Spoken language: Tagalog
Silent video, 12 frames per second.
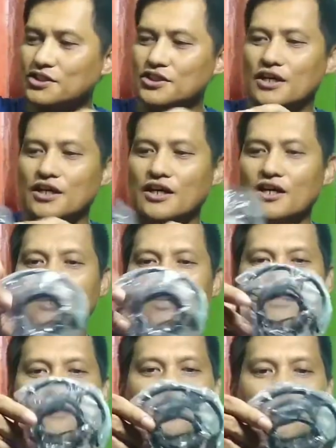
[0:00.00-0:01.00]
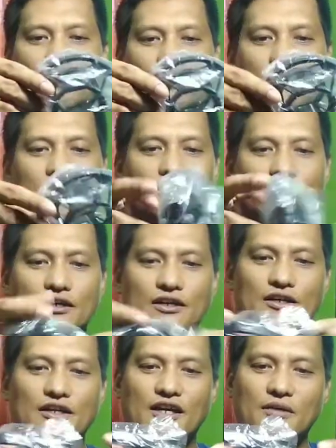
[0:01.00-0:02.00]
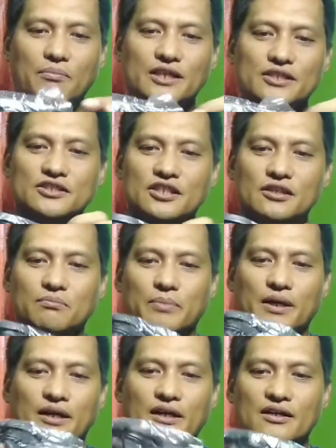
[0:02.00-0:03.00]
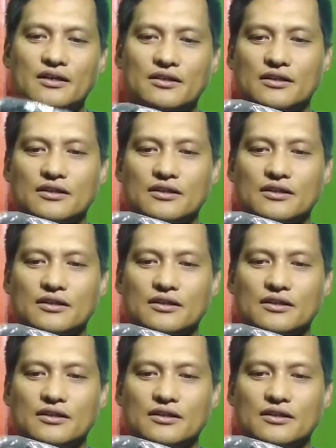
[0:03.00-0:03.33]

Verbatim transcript: siyang Saka ah, naka-plastic pa.